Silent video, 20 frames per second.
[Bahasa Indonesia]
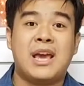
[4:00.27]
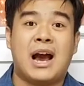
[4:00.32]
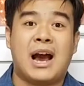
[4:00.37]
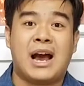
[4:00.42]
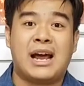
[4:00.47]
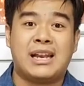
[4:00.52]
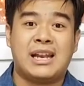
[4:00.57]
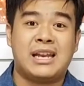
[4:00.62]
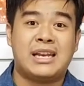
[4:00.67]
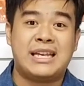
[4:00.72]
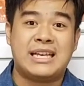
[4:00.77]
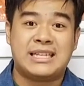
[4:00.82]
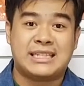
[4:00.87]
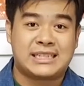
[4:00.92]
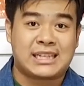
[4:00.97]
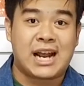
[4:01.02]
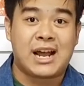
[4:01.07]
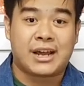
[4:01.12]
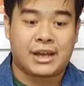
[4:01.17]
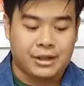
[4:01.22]
yang ada di
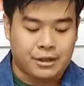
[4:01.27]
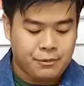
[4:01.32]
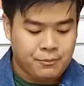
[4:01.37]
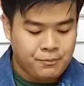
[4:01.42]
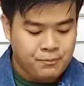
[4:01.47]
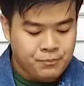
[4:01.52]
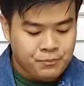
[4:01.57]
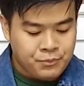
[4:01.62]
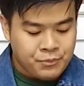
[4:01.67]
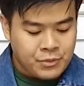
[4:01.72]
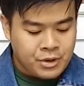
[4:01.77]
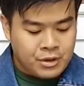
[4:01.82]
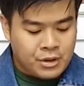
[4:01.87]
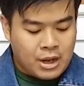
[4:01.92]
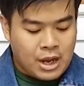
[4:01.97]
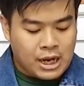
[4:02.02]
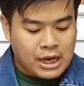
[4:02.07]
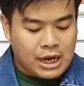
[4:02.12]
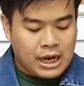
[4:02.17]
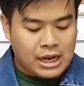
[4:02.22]
Israel
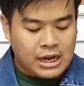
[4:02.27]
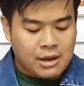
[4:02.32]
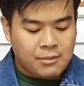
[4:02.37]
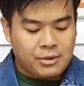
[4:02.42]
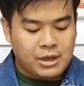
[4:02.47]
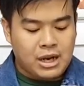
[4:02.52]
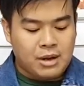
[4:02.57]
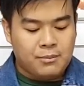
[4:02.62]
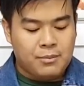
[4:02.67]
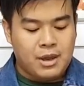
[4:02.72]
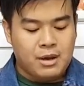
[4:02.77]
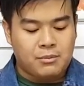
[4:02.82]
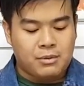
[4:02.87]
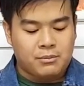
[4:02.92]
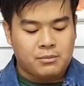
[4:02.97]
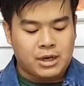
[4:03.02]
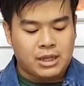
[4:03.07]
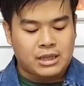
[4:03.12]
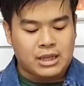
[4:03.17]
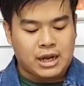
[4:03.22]
adalah nabi-nabi yang
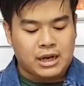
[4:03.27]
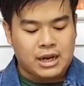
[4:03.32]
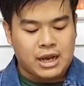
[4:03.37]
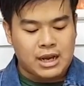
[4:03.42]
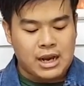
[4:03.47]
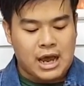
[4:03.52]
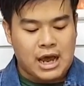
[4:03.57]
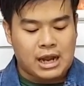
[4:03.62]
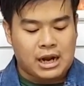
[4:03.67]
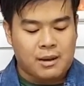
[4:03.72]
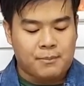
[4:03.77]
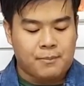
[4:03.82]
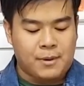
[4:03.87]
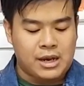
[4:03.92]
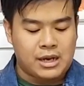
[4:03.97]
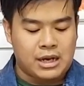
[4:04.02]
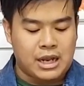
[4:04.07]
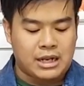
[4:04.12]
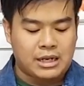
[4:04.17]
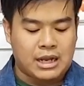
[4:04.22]
memberitakan
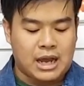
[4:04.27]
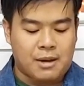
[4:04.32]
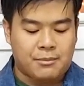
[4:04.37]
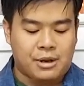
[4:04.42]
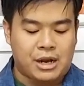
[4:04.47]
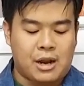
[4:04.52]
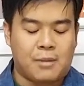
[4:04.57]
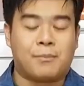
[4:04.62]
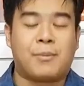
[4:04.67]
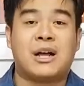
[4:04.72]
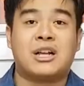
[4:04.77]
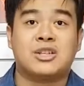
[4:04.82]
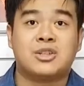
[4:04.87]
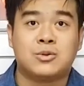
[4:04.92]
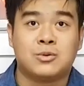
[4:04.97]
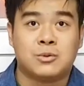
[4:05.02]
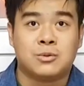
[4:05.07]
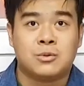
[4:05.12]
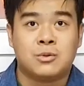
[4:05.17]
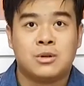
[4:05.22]
harapan dan keamanan
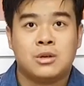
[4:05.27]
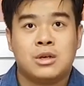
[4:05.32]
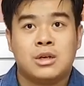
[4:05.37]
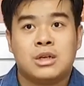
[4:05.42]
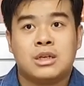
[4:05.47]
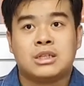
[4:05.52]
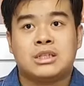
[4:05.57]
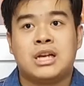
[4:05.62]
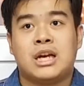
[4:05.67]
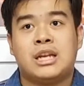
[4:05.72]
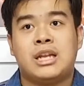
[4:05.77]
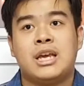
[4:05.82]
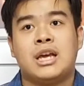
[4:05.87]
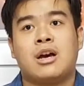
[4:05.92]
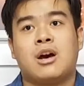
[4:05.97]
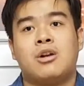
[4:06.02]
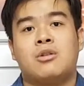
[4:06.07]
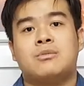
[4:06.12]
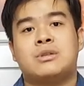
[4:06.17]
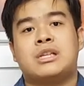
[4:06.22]
palsu. Jadi
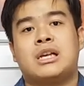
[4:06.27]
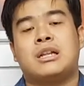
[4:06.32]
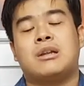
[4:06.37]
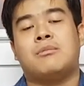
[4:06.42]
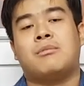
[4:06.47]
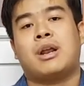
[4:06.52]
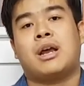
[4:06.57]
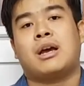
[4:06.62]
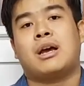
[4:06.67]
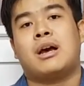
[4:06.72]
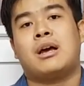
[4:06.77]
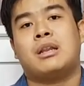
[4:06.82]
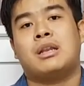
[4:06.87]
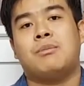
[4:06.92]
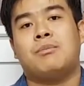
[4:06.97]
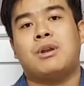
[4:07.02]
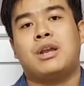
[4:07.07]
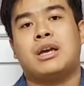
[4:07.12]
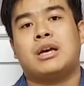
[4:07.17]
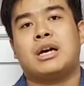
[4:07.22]
kalau misalnya mereka
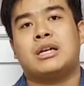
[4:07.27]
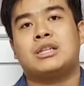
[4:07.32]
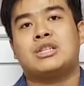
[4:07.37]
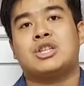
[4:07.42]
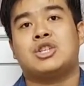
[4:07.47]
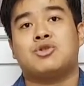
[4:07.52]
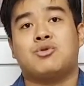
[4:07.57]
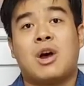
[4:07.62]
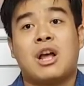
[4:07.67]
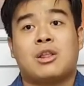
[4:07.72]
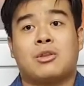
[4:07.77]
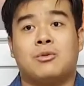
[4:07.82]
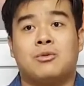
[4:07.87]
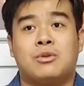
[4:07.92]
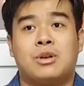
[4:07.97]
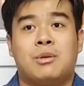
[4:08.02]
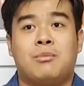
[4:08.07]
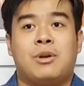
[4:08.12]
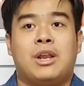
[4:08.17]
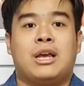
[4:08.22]
diberikan
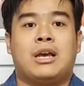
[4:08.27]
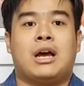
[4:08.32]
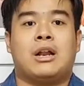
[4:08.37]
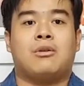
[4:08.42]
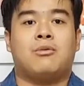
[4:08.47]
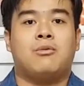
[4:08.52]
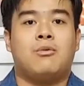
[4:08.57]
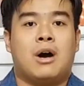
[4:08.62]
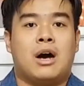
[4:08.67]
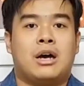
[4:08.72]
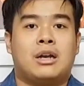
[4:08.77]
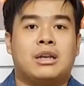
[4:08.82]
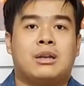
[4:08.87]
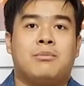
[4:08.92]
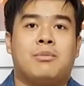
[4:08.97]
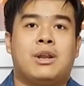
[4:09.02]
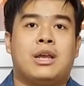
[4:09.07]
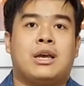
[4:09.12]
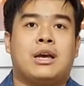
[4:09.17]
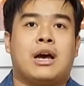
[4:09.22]
sesuatu, diberikan uang,
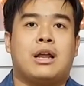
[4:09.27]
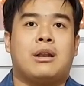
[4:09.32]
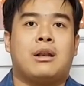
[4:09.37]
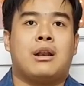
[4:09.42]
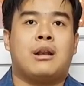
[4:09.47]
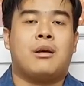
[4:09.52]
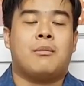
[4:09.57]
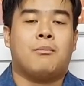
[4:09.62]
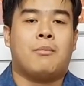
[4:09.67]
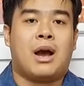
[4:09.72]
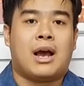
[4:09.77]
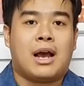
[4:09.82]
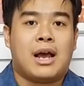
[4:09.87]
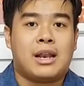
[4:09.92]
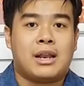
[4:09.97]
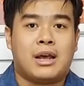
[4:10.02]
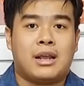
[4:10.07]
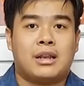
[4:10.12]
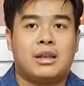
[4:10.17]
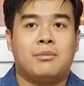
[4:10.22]
diberikan
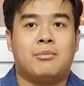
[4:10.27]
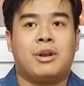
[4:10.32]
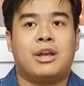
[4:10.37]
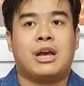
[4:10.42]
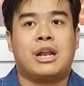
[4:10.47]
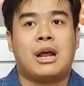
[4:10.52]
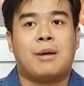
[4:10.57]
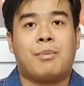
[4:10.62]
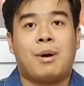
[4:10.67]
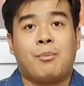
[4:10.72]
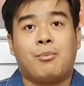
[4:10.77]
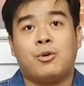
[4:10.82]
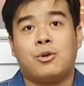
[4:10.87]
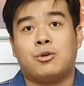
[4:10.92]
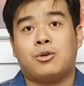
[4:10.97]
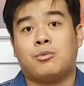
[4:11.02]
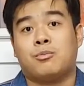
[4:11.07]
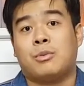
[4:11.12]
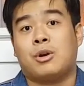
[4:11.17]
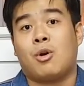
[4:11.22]
makanan, diberikan apapun
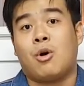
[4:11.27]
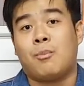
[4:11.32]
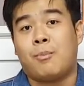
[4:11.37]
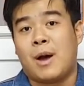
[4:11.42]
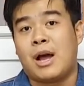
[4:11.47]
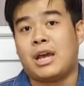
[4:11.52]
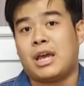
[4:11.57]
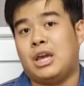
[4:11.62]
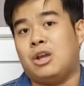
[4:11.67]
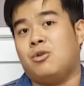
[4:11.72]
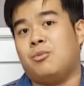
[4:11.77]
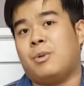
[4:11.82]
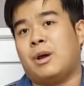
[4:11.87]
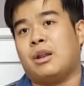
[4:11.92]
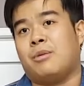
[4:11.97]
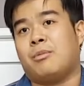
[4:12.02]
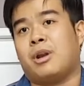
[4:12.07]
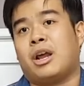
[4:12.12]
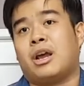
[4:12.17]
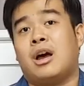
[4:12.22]
untuk menopang
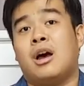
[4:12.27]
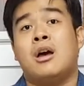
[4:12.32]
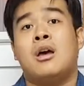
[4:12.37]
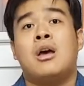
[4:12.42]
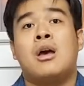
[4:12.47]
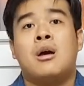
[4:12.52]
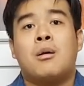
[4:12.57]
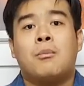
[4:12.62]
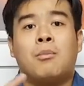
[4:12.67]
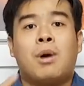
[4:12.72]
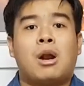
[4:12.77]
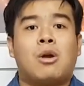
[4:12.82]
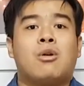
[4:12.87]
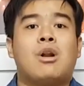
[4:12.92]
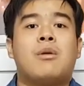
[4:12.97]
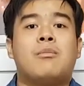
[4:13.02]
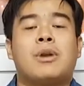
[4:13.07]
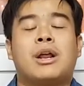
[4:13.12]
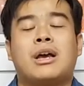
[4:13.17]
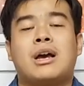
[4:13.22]
kehidupannya mereka,
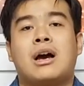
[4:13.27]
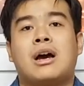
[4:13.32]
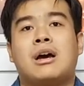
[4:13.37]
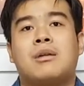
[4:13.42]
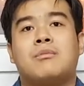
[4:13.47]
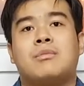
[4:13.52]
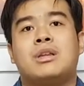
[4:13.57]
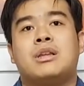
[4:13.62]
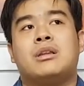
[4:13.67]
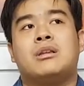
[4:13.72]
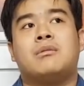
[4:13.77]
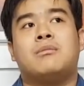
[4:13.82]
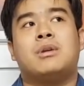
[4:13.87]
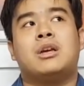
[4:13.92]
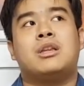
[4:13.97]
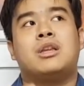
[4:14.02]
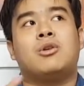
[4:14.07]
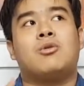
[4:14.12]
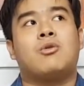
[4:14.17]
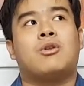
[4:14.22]
barulah mereka akan
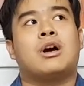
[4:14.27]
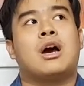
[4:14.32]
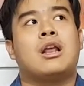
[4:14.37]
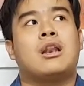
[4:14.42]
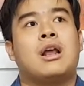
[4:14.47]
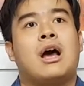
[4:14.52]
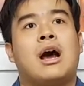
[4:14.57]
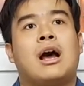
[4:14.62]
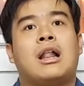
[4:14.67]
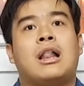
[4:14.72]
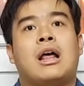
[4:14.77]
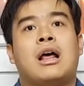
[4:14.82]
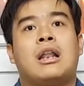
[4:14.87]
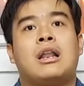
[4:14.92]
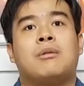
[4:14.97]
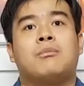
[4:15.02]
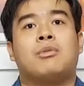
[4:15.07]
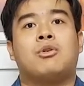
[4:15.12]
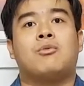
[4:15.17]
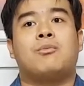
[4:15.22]
menyerukan hal-hal
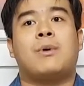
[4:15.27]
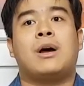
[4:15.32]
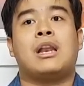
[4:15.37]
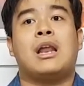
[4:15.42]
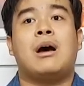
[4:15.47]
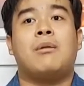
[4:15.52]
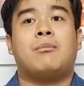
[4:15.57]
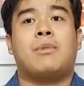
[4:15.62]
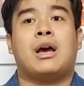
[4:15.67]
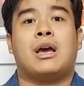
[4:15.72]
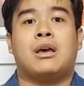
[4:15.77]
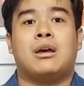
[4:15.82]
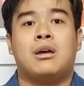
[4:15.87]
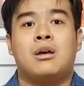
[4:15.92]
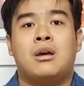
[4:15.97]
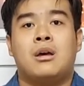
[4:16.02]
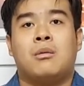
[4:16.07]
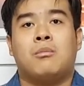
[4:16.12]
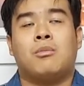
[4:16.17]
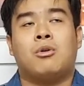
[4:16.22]
yang berupa damai,
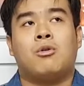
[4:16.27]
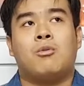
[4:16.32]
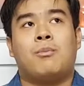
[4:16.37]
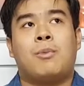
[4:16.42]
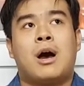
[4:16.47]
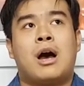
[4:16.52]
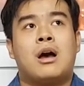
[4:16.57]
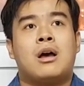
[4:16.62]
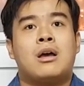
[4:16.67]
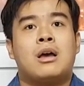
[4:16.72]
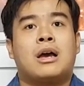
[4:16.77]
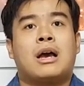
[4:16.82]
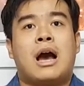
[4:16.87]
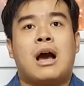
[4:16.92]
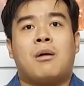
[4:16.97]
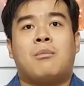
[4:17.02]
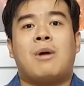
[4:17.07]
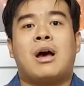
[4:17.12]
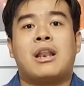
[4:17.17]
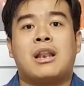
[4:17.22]
berupa
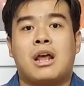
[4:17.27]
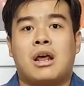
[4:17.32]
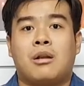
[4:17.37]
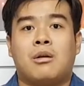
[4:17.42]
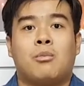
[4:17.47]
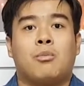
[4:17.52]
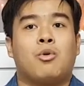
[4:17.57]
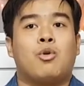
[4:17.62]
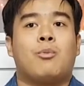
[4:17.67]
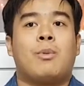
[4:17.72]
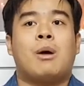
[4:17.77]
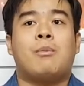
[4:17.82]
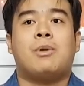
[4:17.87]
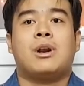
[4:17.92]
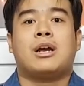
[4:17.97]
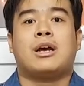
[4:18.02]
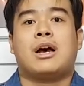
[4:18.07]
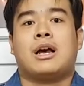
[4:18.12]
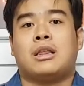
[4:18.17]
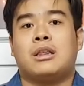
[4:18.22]
keamanan, berupa
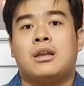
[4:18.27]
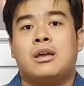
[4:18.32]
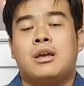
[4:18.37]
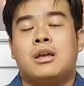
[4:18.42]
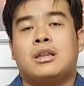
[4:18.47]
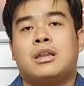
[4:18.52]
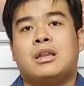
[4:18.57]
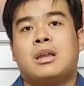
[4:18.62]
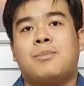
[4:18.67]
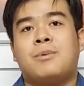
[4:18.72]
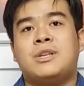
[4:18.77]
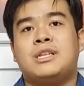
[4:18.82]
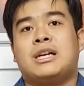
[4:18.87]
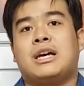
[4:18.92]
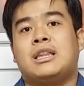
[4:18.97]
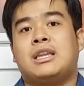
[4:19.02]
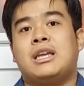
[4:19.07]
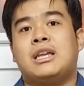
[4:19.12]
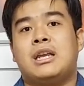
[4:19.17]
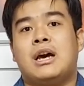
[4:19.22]
berkat. Tetapi
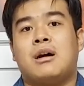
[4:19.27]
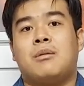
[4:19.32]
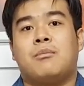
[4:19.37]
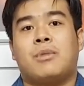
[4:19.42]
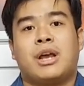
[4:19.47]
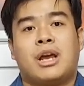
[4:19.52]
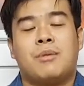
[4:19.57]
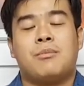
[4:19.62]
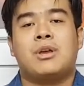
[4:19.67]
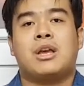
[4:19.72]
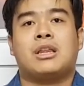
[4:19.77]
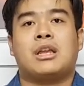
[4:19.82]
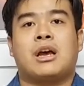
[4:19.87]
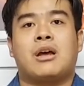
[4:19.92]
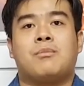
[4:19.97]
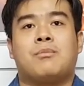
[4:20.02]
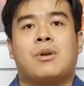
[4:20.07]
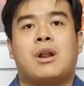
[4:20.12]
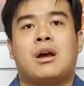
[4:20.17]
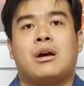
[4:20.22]
jika tidak, mereka
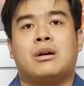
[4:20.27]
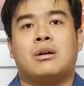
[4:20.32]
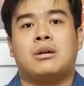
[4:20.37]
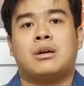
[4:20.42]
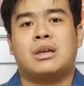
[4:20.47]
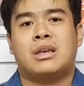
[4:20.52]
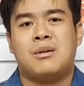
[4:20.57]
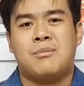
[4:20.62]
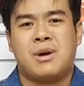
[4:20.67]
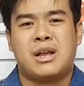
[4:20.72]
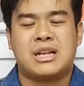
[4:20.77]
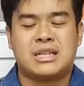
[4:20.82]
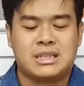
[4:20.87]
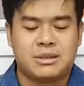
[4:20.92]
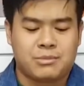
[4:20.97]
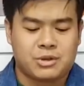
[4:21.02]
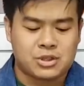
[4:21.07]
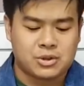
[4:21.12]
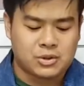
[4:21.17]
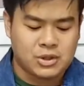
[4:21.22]
menyatakan perang. Gimana sih
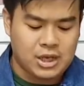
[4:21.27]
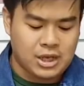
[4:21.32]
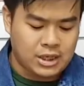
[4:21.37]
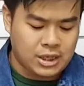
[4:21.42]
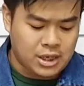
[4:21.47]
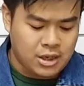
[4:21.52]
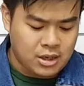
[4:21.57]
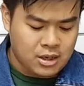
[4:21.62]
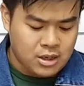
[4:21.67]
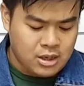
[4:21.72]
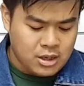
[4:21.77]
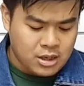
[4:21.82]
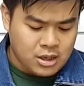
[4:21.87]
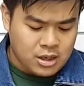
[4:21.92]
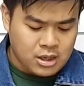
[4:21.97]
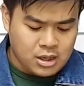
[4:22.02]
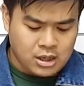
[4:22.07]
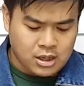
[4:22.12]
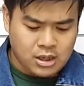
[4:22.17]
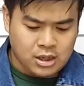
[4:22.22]
maksudnya ini?
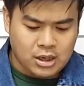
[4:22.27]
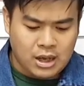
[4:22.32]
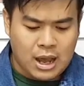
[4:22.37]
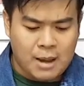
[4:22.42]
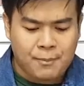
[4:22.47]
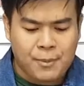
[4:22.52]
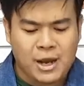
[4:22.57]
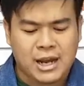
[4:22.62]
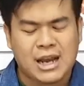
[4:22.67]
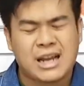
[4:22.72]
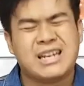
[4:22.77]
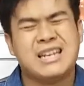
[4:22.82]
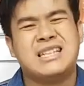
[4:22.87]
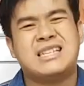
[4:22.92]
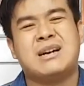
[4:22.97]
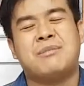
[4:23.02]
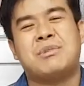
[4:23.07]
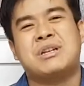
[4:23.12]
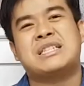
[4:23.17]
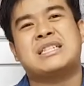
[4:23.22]
Uh, apakah di
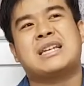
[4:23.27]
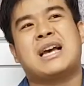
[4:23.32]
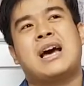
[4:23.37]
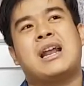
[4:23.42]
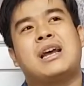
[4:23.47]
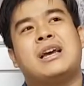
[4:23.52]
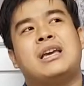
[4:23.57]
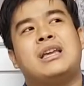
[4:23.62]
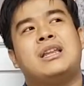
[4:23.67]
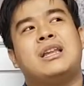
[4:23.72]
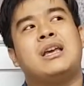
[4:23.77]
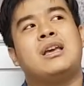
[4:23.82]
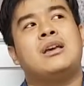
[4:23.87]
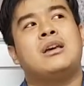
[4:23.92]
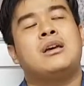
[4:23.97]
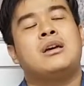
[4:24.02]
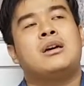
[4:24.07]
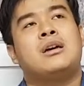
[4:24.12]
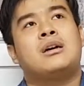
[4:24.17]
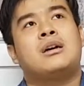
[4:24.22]
zaman sekarang
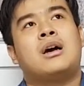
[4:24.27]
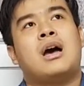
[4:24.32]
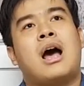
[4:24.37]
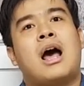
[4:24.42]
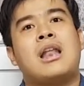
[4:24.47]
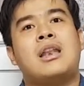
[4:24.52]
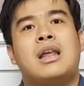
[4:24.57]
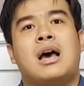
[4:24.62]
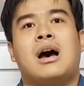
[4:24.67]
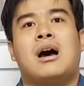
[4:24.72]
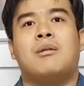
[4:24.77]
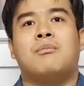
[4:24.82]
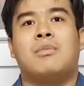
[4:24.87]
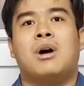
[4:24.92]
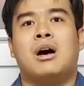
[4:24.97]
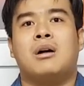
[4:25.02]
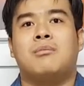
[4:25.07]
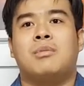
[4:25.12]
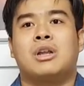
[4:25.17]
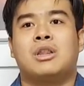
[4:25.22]
ini ada
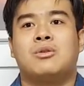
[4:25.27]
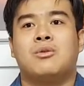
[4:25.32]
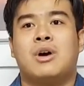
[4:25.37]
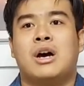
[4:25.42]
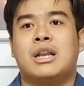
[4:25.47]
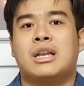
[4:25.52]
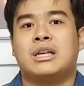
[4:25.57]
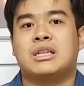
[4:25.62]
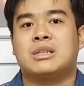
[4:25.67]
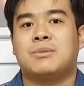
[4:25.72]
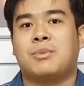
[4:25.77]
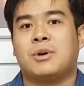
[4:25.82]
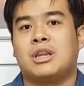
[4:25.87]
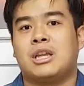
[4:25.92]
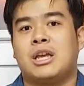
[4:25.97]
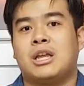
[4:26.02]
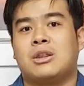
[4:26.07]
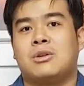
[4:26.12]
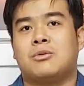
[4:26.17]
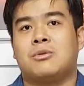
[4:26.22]
hamba-hamba Tuhan yang
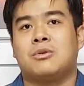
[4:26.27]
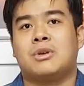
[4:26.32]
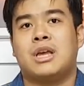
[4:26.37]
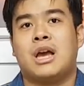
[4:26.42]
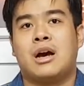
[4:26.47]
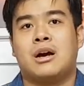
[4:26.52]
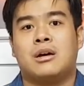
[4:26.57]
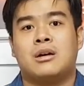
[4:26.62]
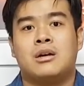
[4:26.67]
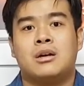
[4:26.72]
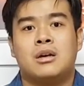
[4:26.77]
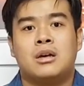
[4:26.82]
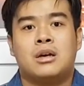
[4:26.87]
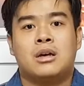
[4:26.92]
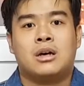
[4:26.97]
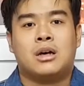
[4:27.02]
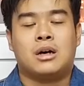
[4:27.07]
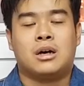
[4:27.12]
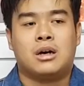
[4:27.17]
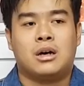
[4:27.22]
seperti itu, yang
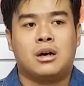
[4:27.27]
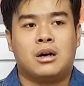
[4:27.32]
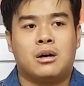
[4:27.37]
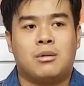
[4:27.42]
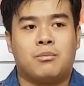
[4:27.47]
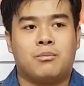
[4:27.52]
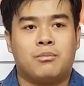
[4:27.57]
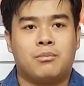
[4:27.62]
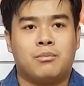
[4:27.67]
uh,